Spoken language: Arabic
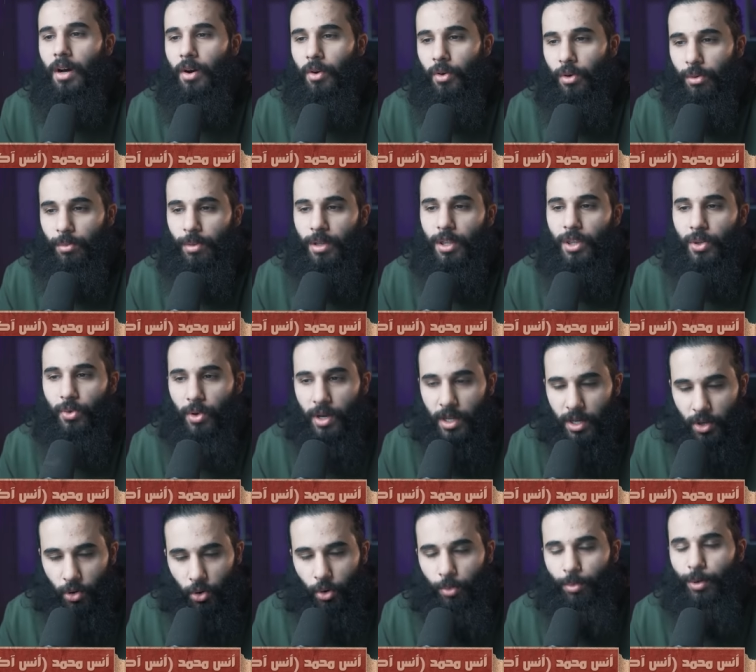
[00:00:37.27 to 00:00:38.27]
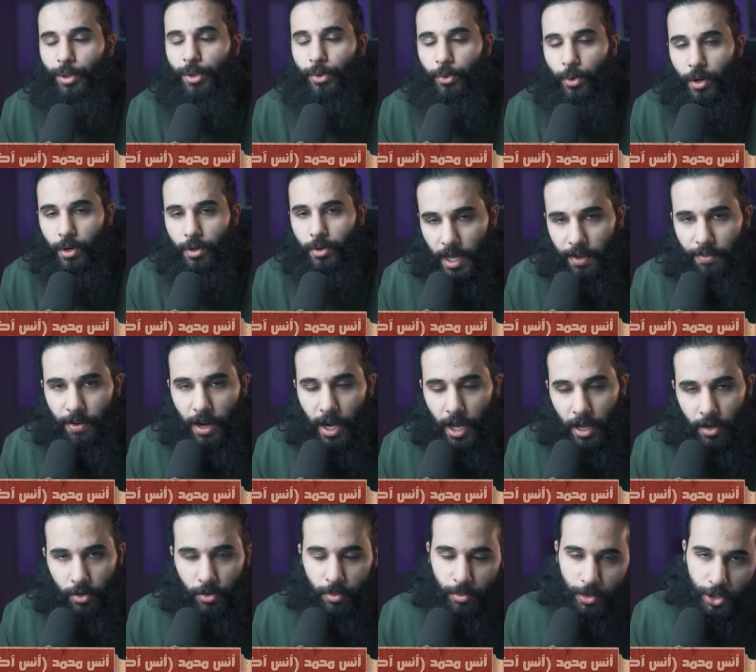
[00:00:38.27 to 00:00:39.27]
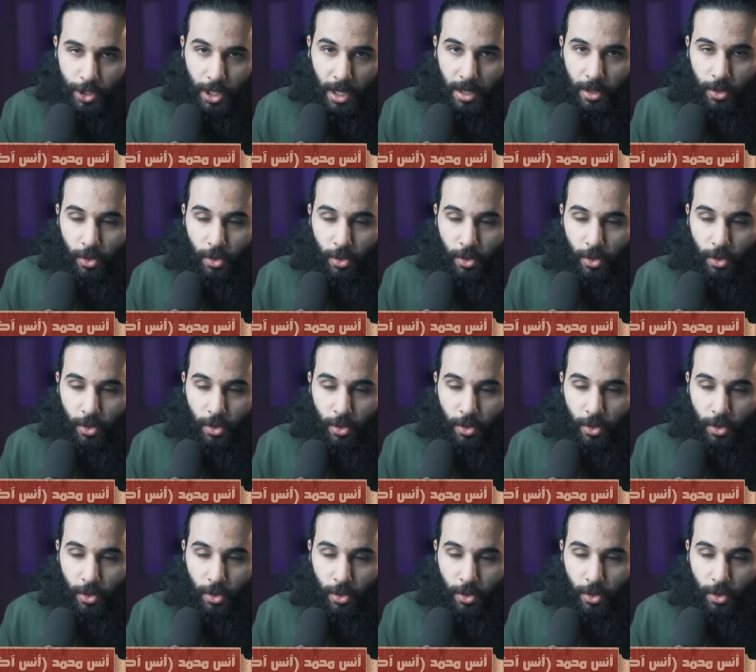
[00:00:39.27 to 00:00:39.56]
ومثوانا ومثواه كيف حالكم ان شاء الله